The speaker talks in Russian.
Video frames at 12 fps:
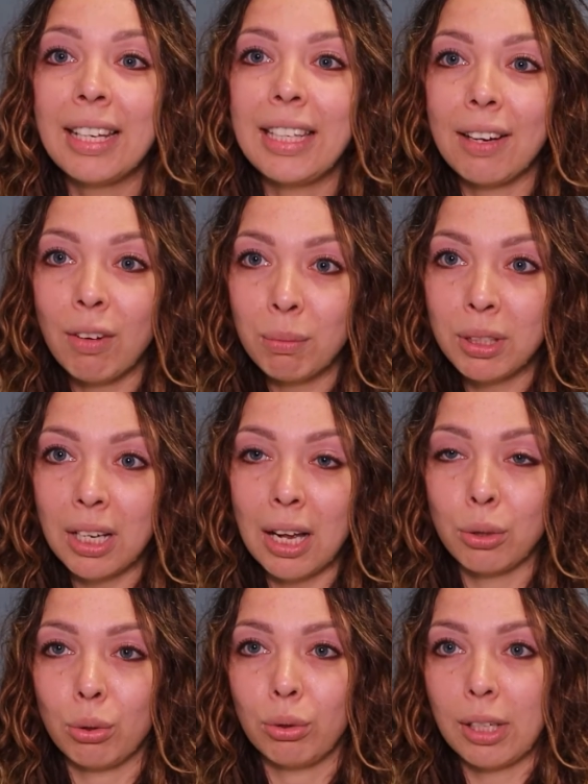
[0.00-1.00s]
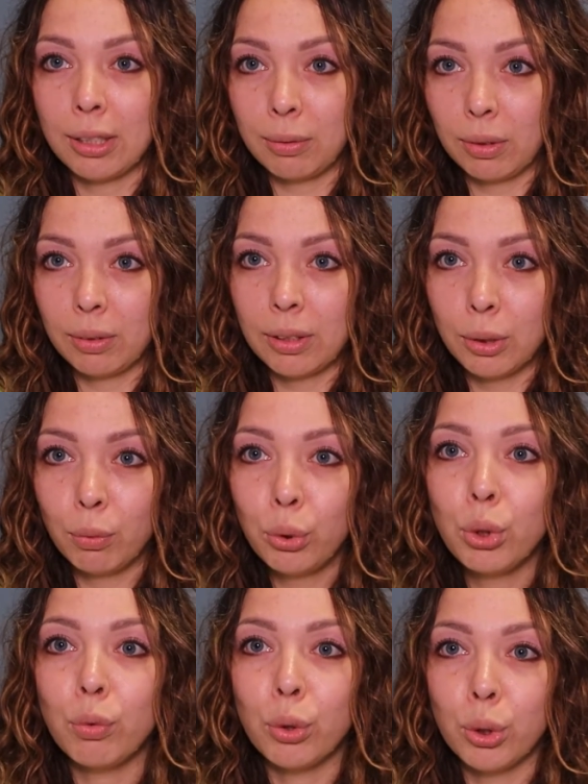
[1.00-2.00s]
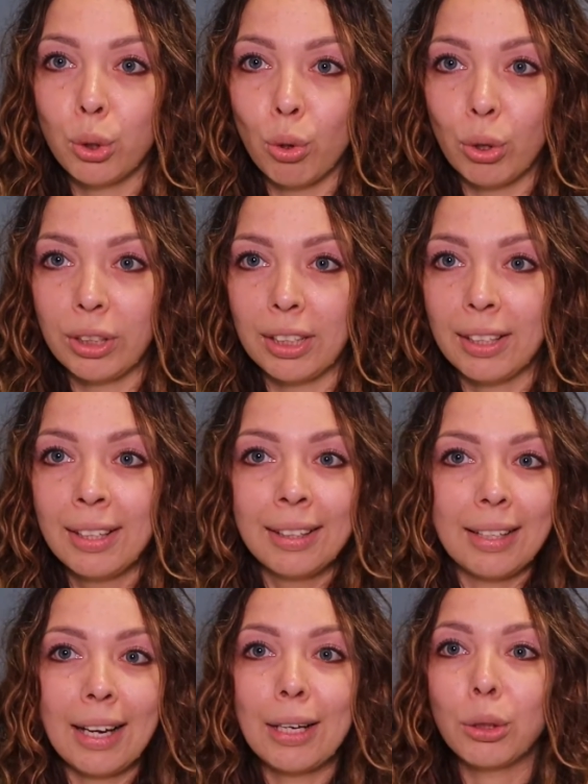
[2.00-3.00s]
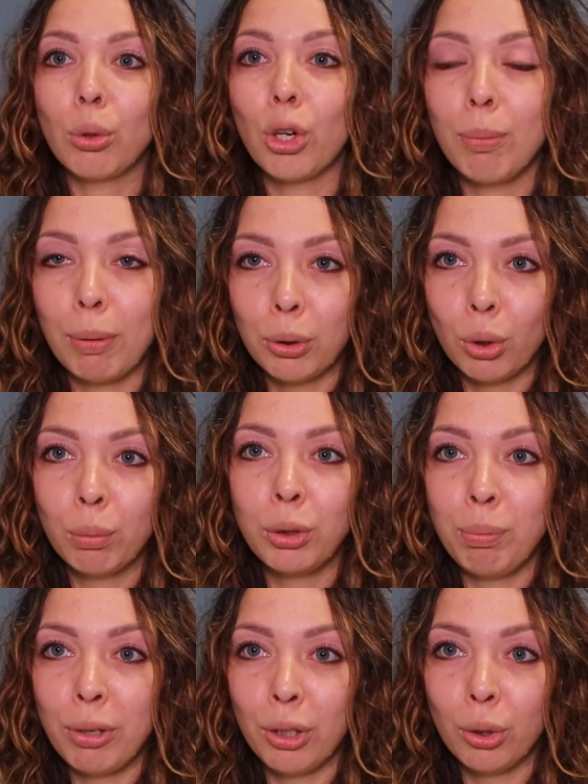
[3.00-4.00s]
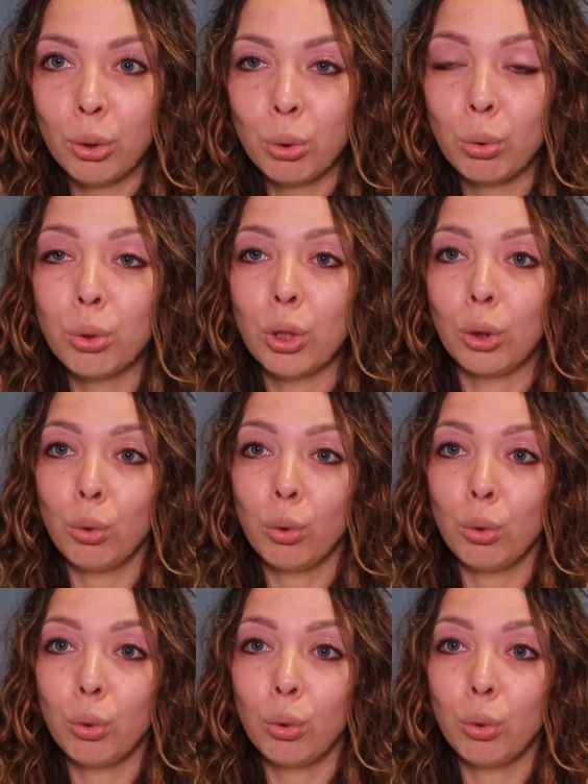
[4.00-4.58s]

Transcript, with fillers: Я вам сразу озвучиваю сроки, да, которые потом не перенесутся.